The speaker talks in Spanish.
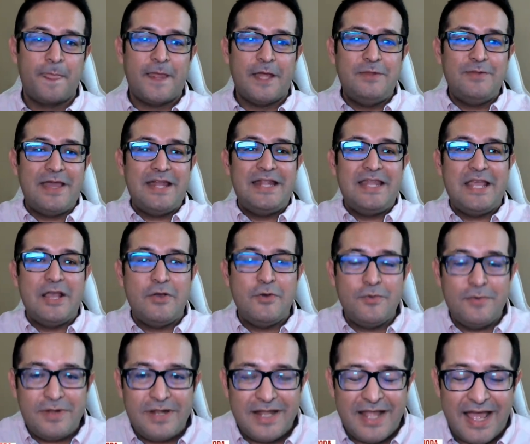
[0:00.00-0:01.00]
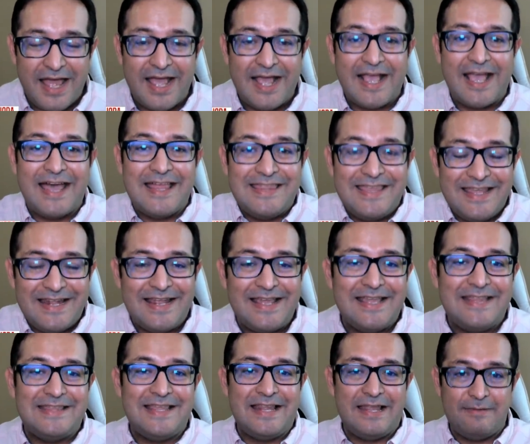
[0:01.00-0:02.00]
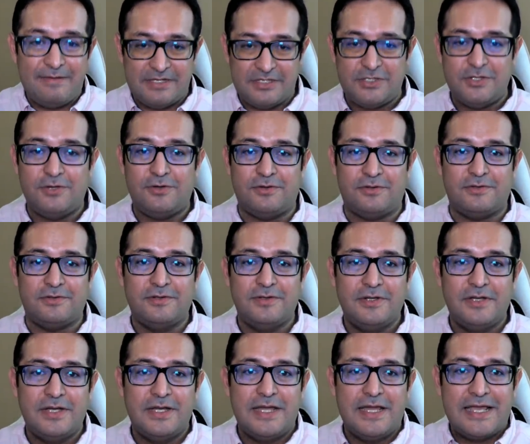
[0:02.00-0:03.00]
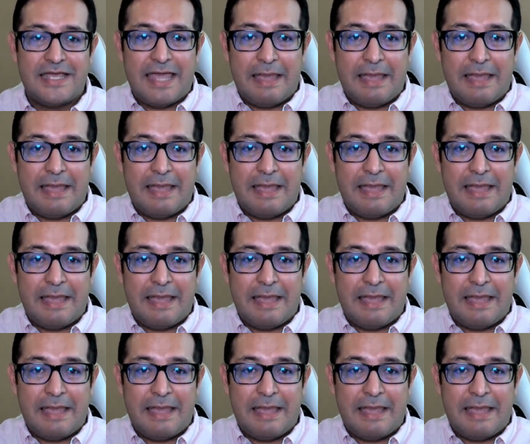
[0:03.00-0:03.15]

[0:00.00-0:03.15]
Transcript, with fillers: no hay ninguna cadena de televisión que